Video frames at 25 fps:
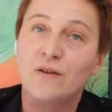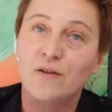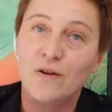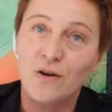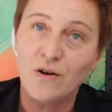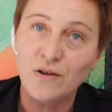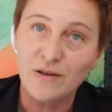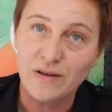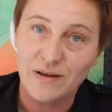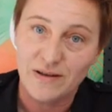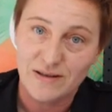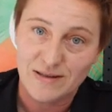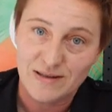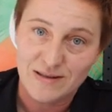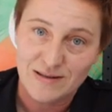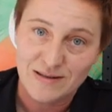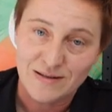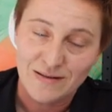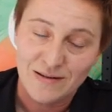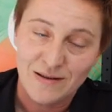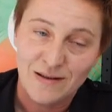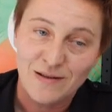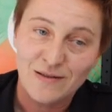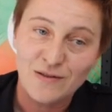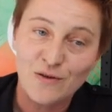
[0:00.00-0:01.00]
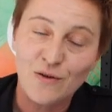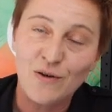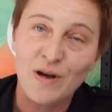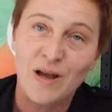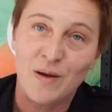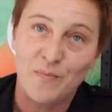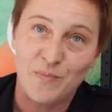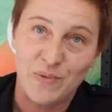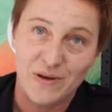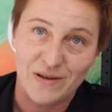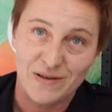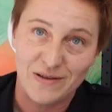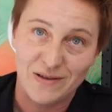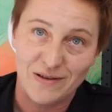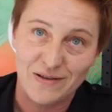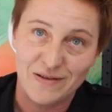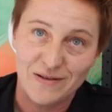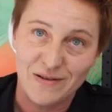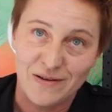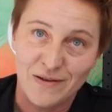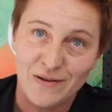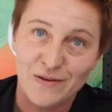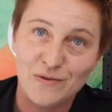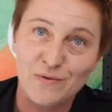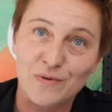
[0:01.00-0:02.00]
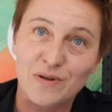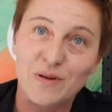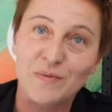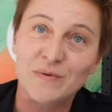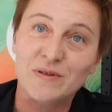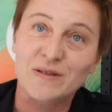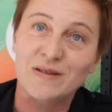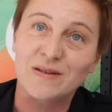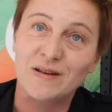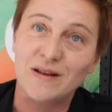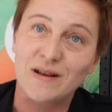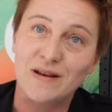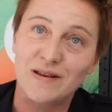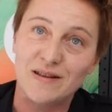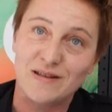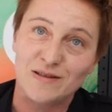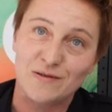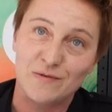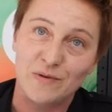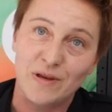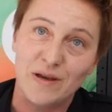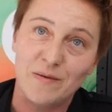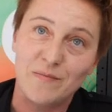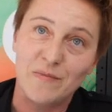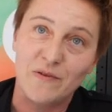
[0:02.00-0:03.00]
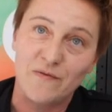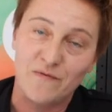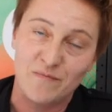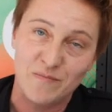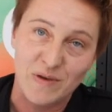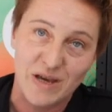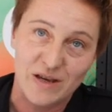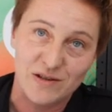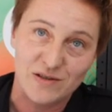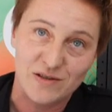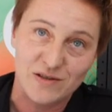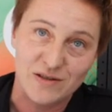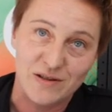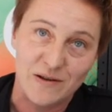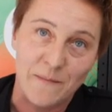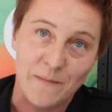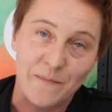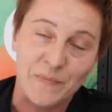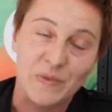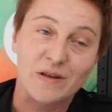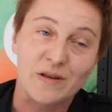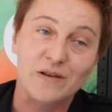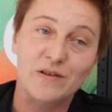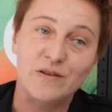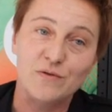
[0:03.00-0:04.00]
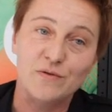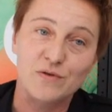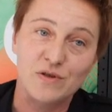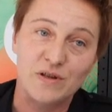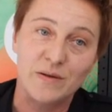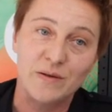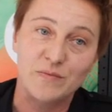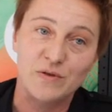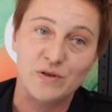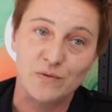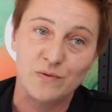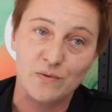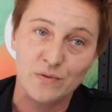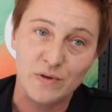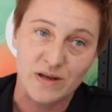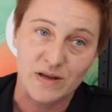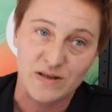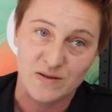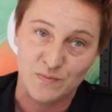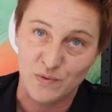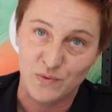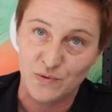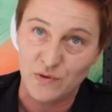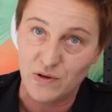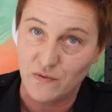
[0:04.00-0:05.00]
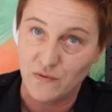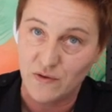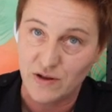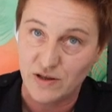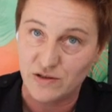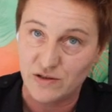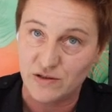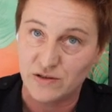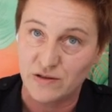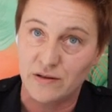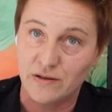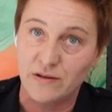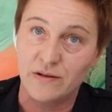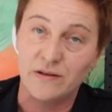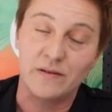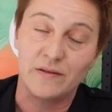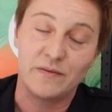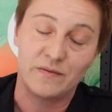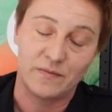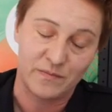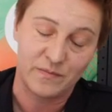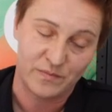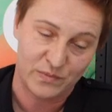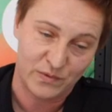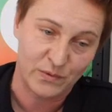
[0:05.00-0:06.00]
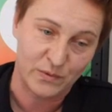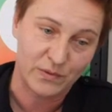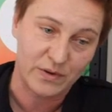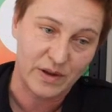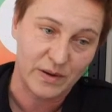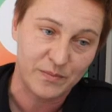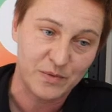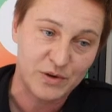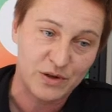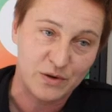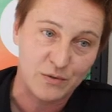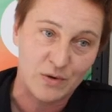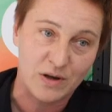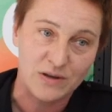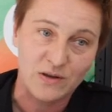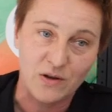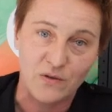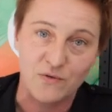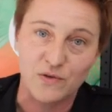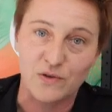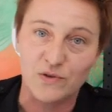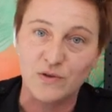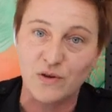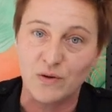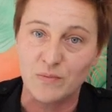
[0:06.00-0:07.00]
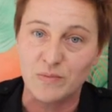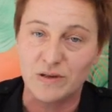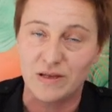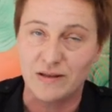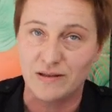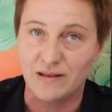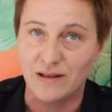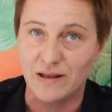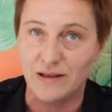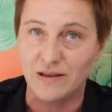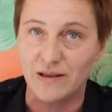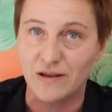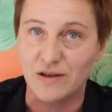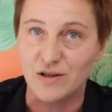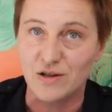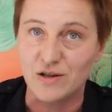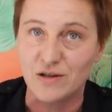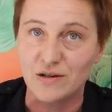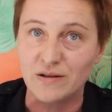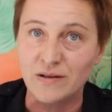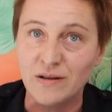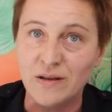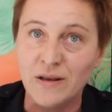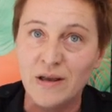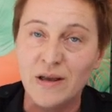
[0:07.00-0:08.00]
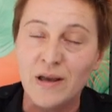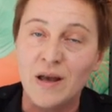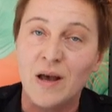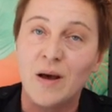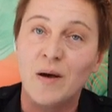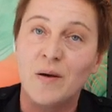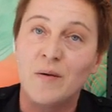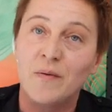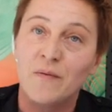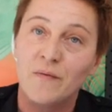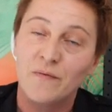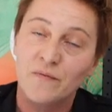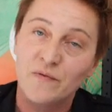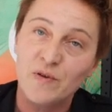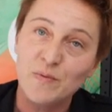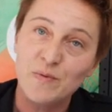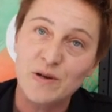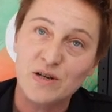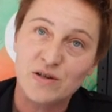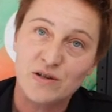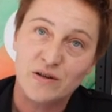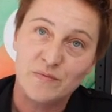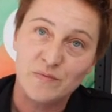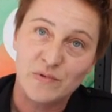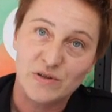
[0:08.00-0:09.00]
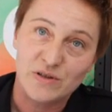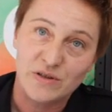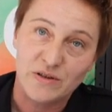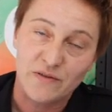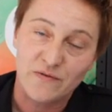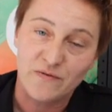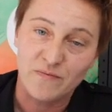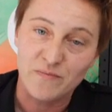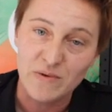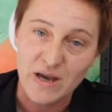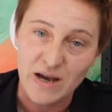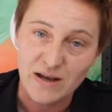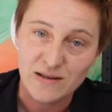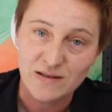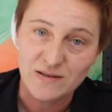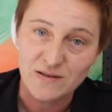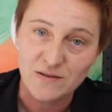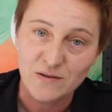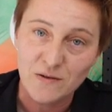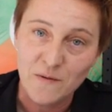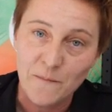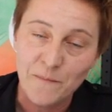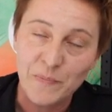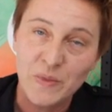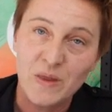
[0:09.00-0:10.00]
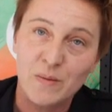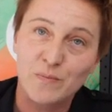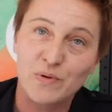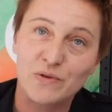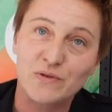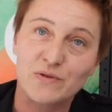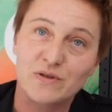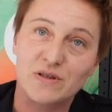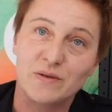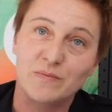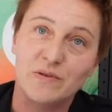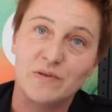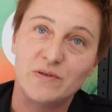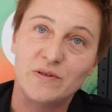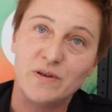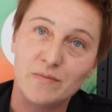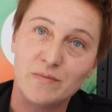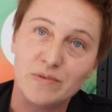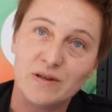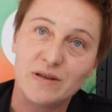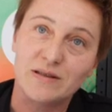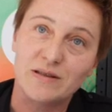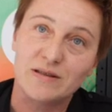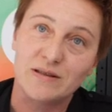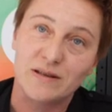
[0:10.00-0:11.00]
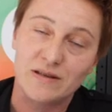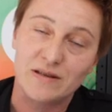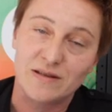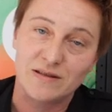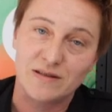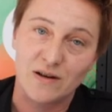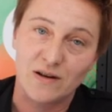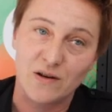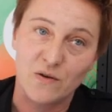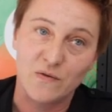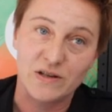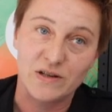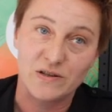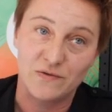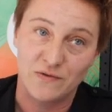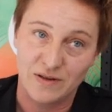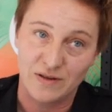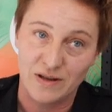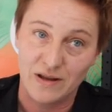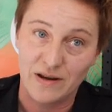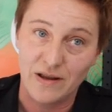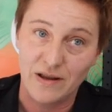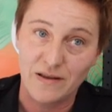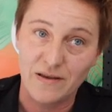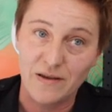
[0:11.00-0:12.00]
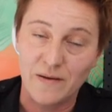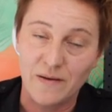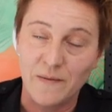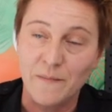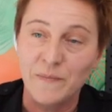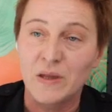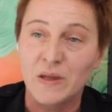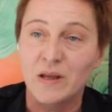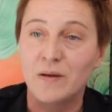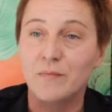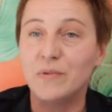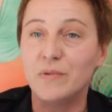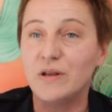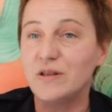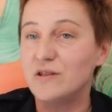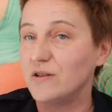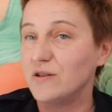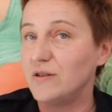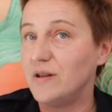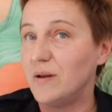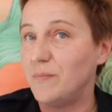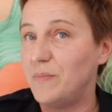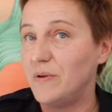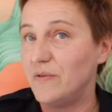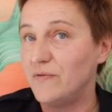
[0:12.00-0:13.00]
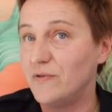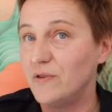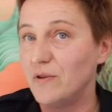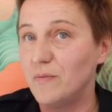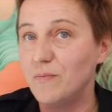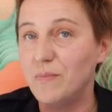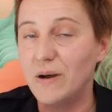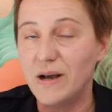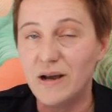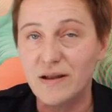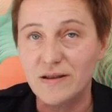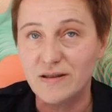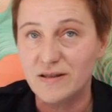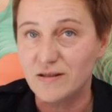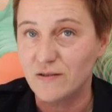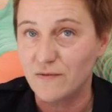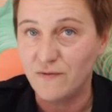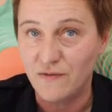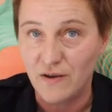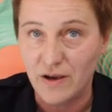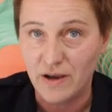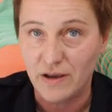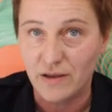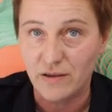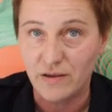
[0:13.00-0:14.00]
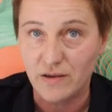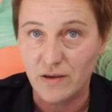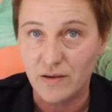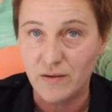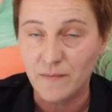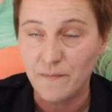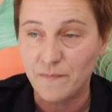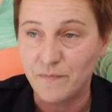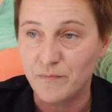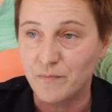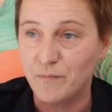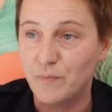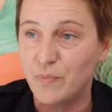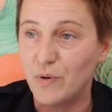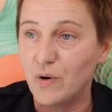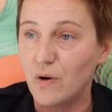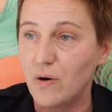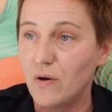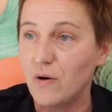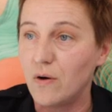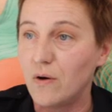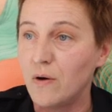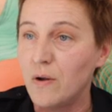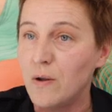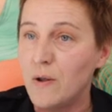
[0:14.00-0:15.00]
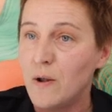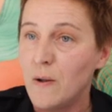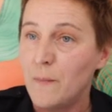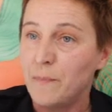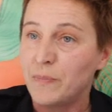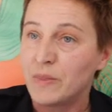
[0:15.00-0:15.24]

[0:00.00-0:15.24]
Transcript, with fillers: Koniec to happening, który zrealizujemy w mieście. Gdy już nam się uda zbudować tutaj przykładowo domki dla jeży, wybierzemy się w miasto po to, żeby domki zainstalować w terenie. Będzie na pewno bardzo fajnie, bo